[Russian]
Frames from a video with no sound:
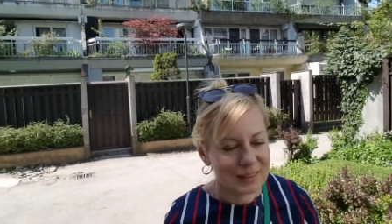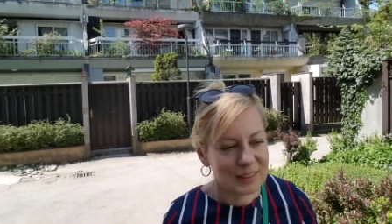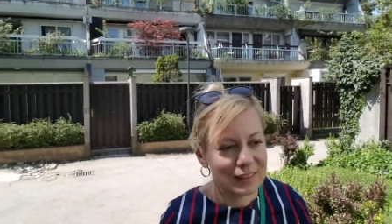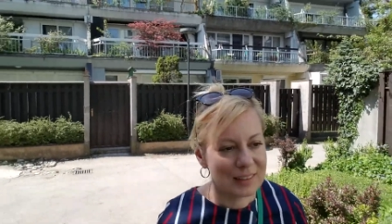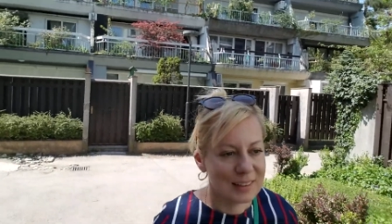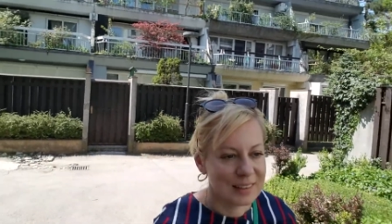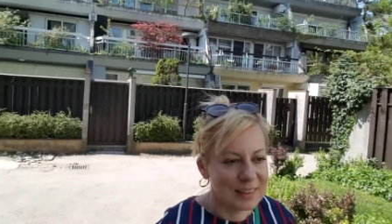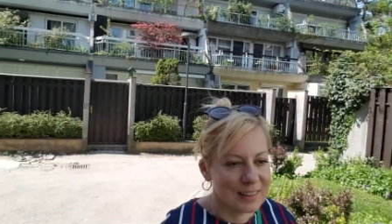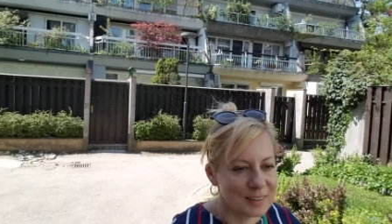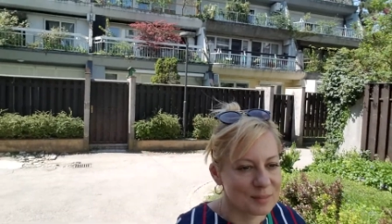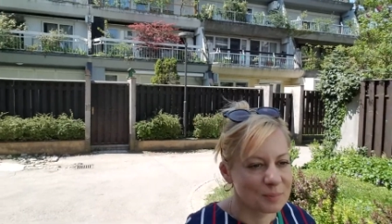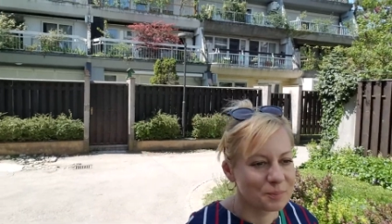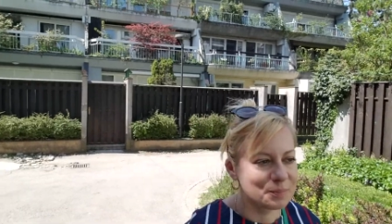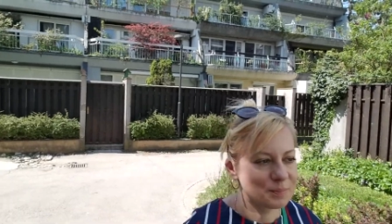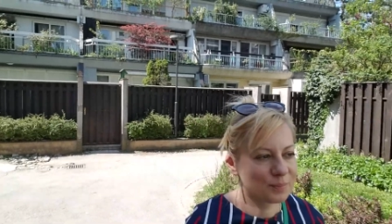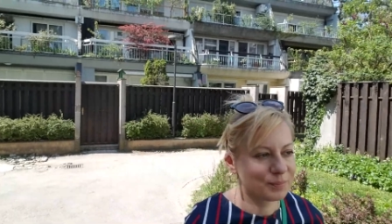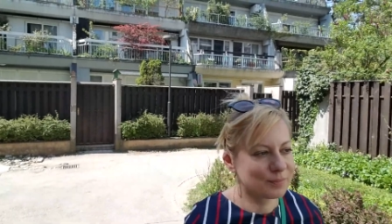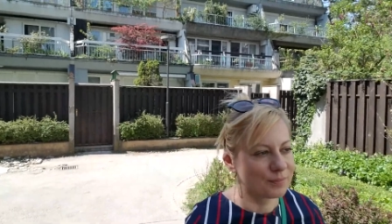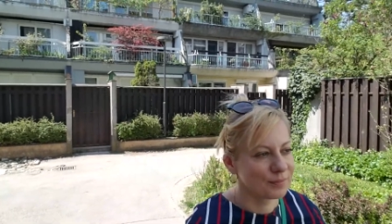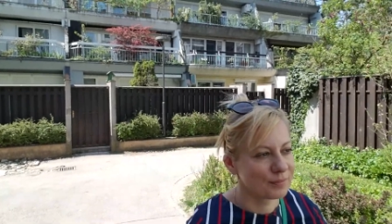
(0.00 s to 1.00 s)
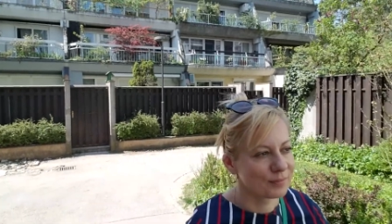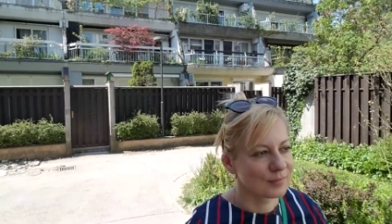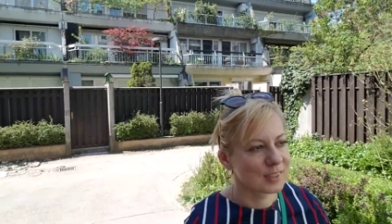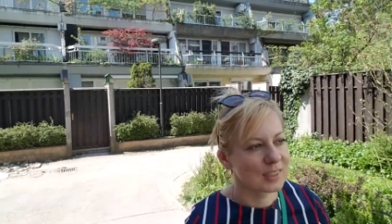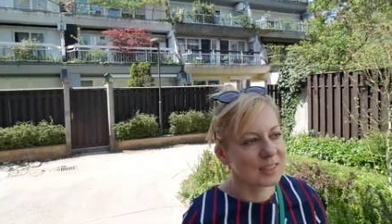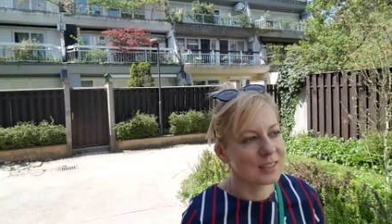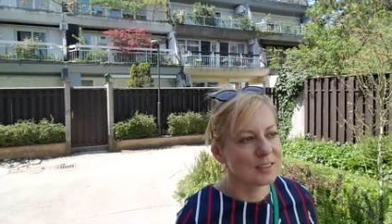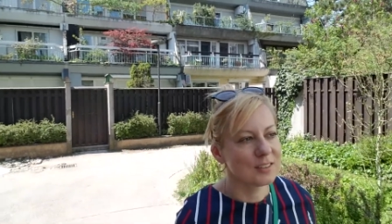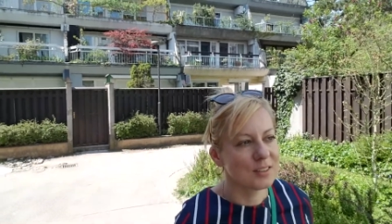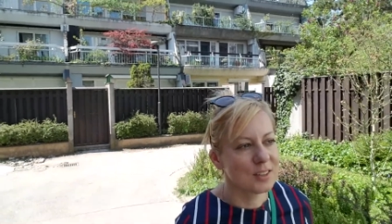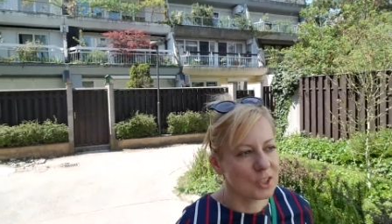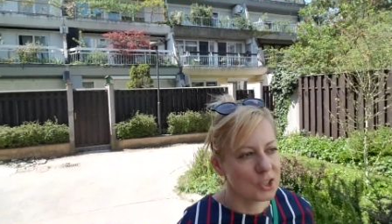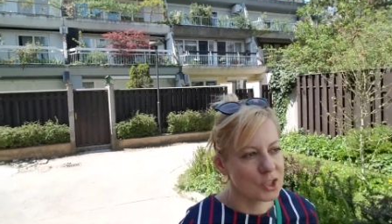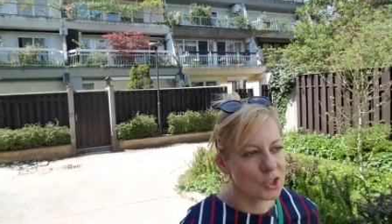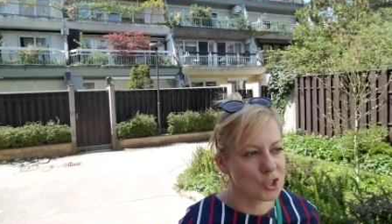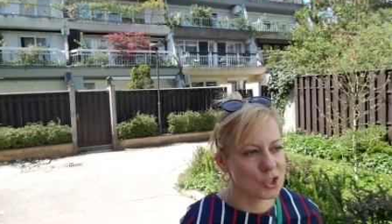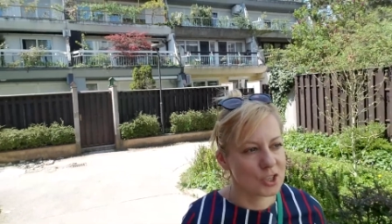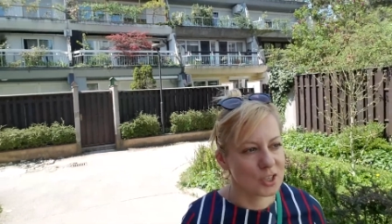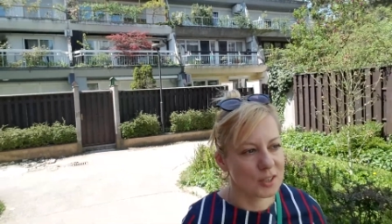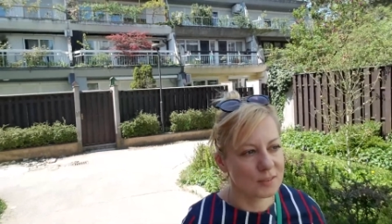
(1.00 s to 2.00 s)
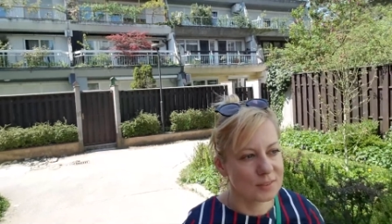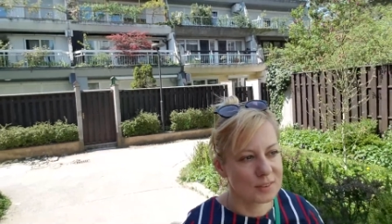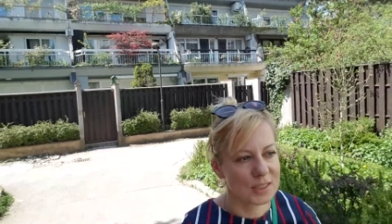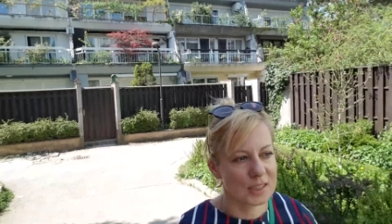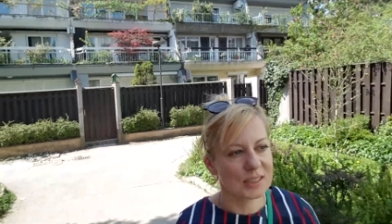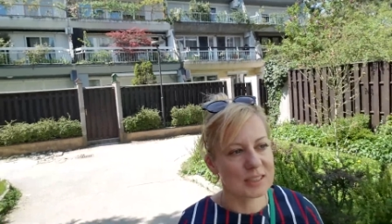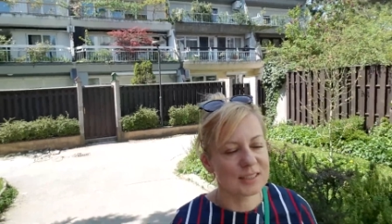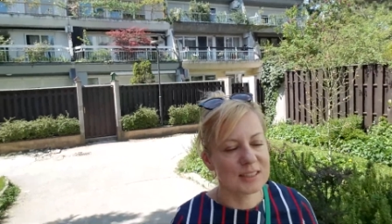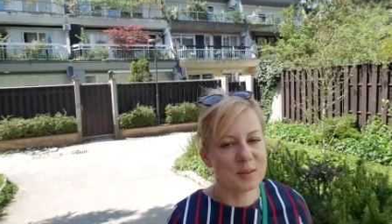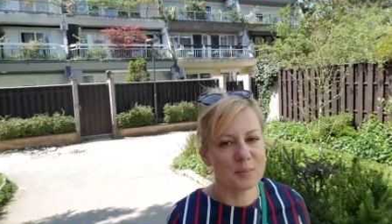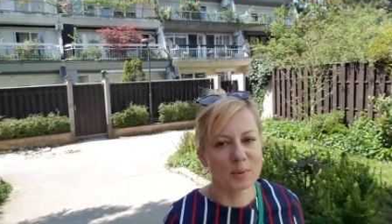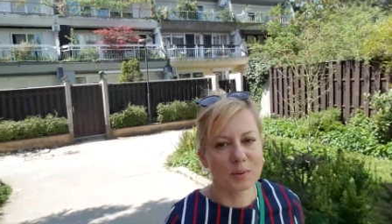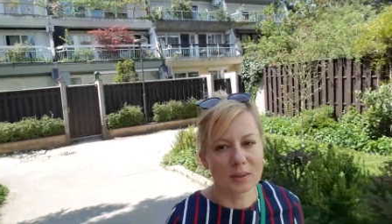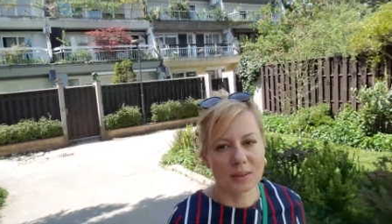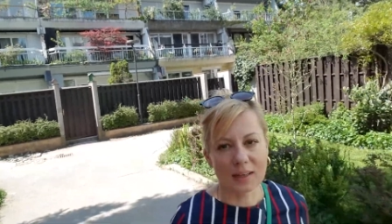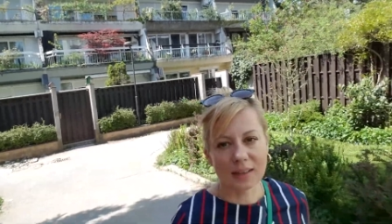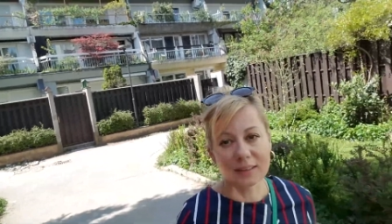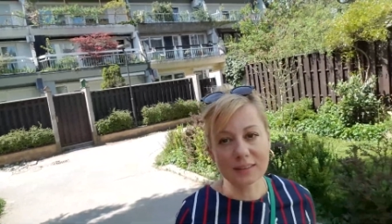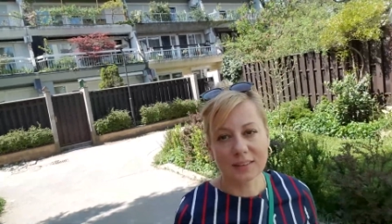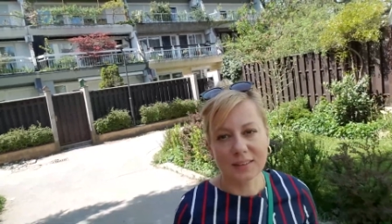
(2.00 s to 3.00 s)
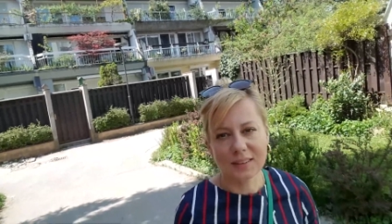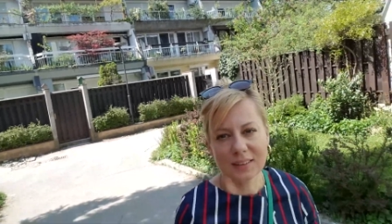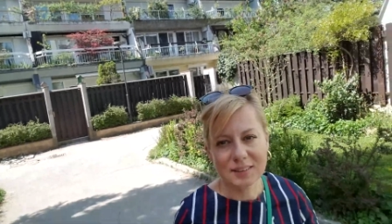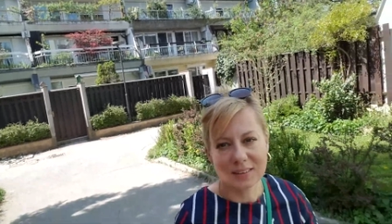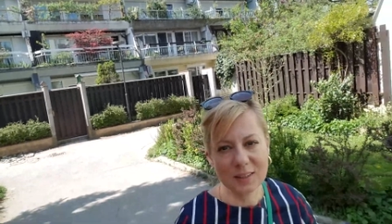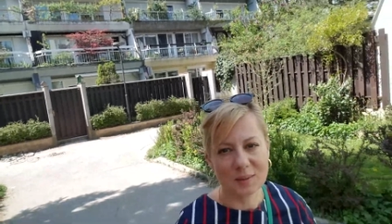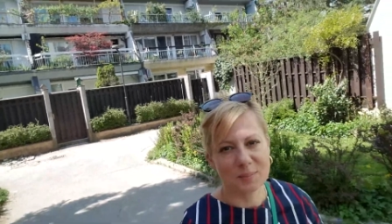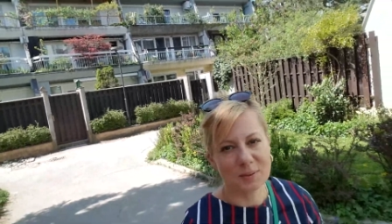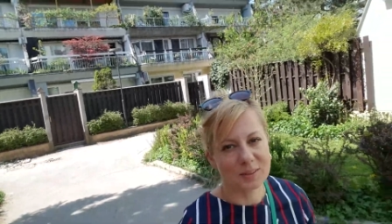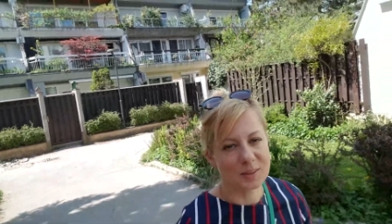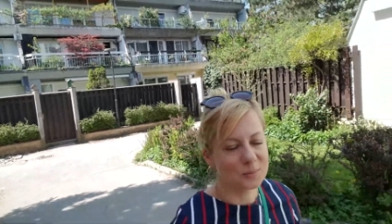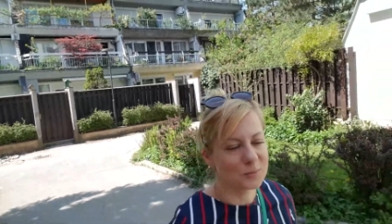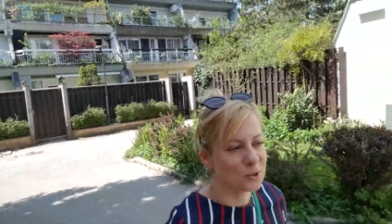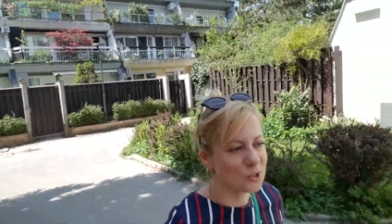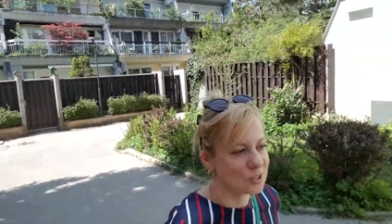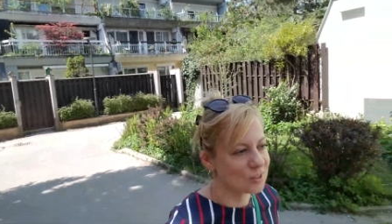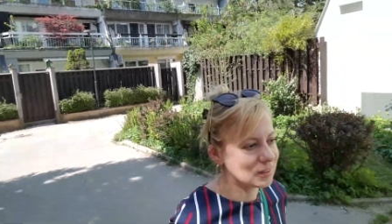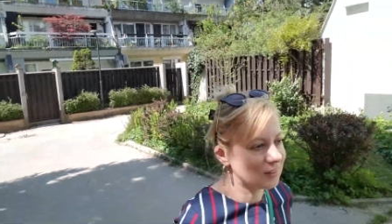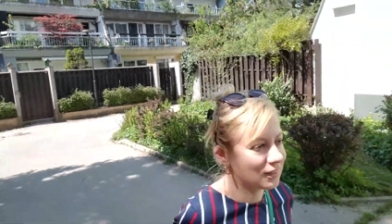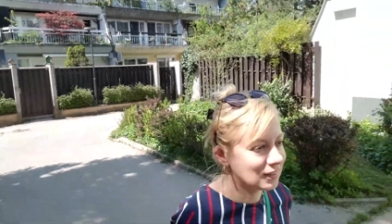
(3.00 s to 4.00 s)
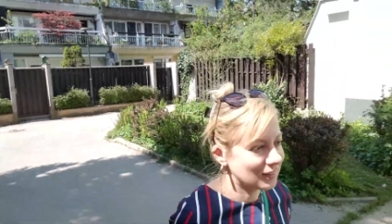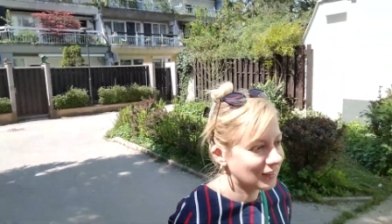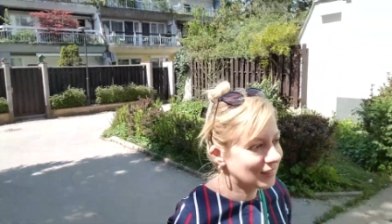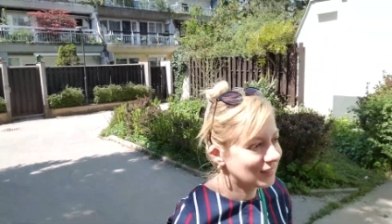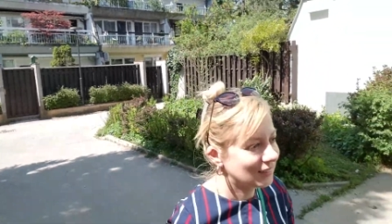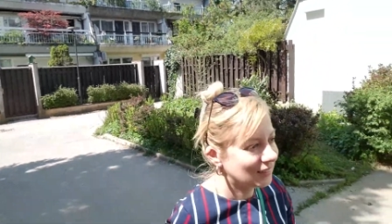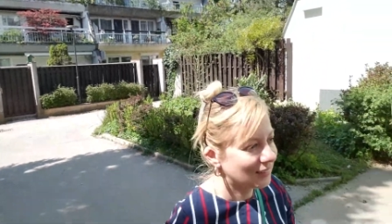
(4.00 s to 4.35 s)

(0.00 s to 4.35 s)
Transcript: И, конечно же, я в них не была никогда, потому что